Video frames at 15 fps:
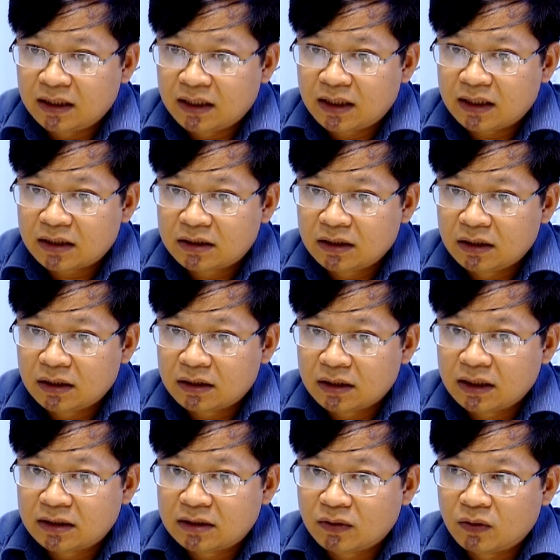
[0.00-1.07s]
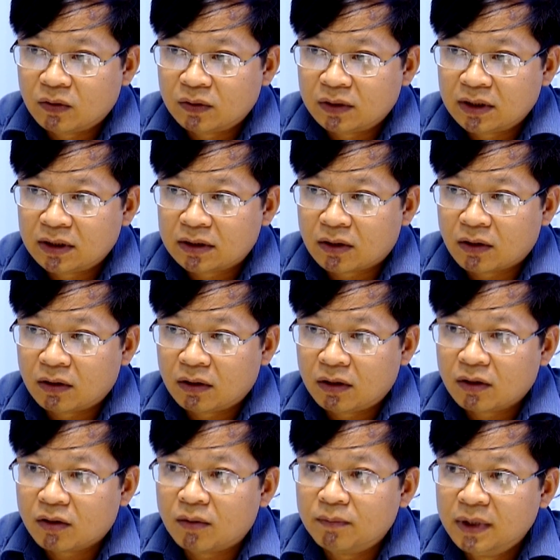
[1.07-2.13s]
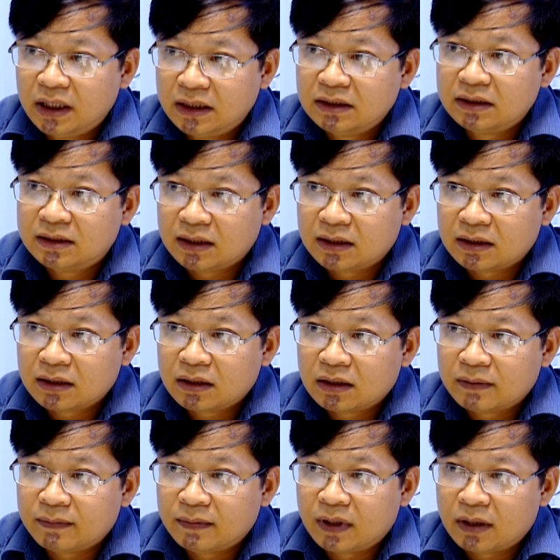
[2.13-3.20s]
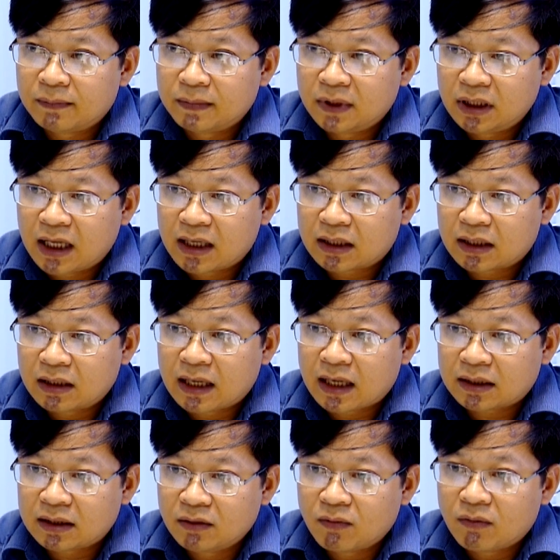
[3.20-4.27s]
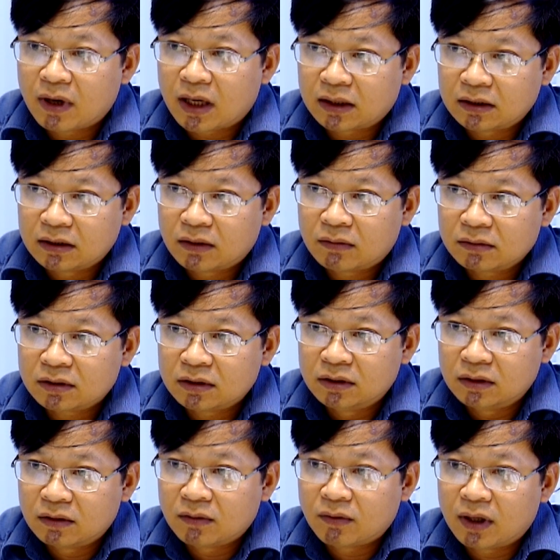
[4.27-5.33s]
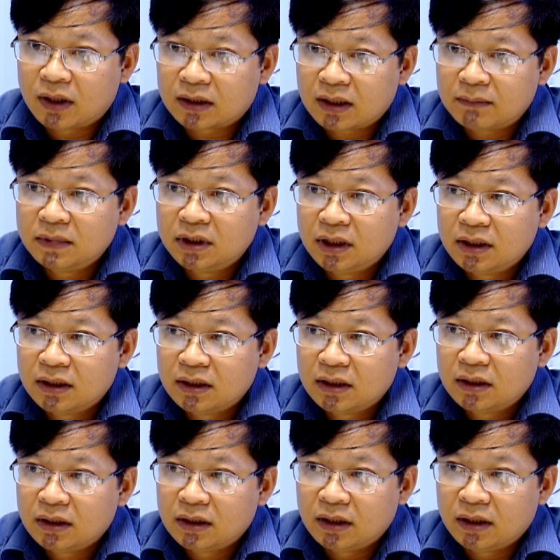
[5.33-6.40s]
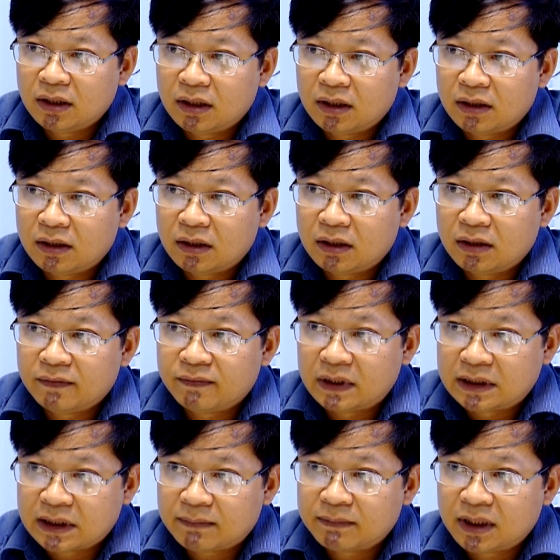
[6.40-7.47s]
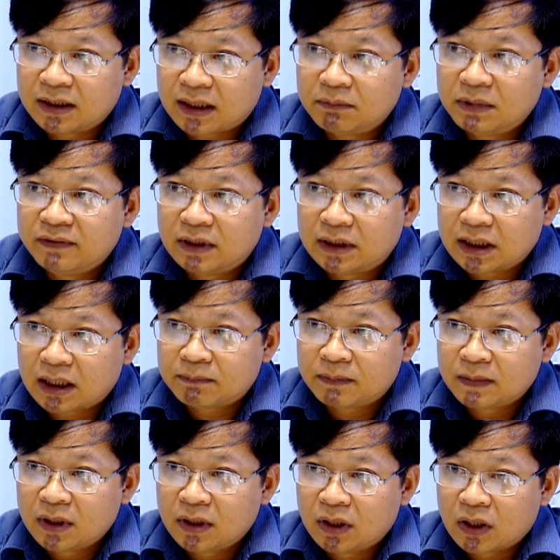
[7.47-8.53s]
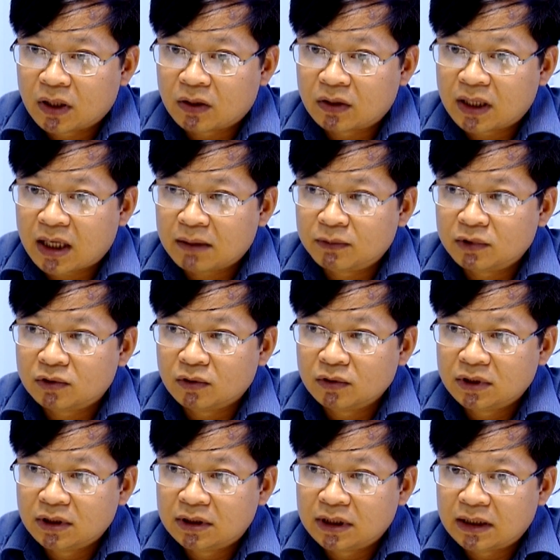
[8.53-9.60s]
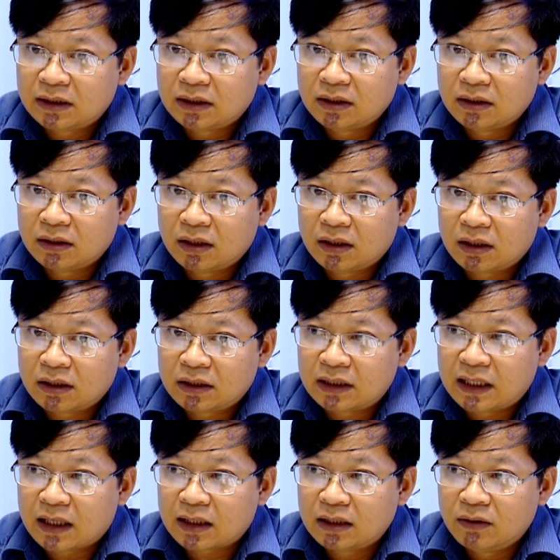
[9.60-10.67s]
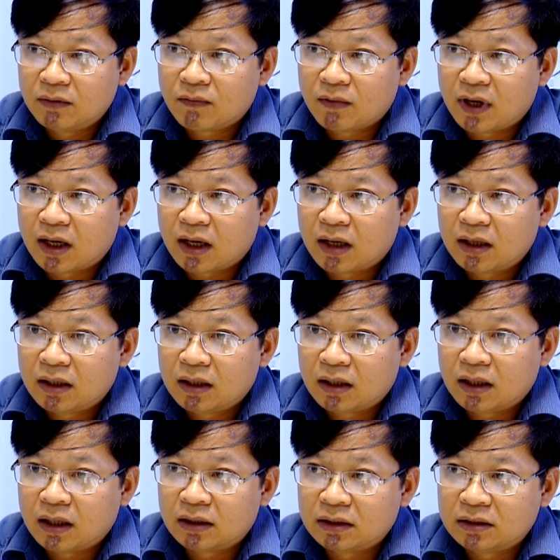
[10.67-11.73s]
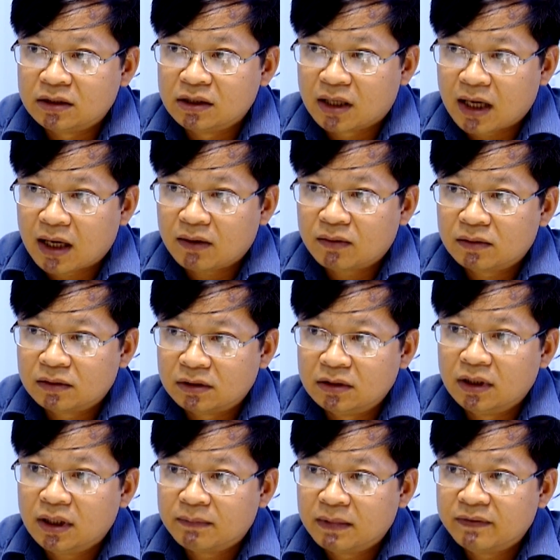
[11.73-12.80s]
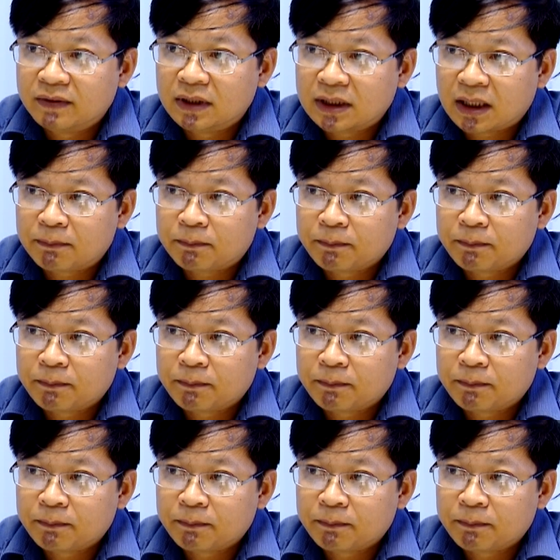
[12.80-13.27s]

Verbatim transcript: lệ thực hiện triệu hồi thì có à, có 10 chương trình mà mới đạt đạt hiệu quả được từ khoảng 50 à, phần trăm đến 80 phần trăm còn lại một số chương trình ờ, thì đạt hiệu quả ờ, chưa cao dưới 50%.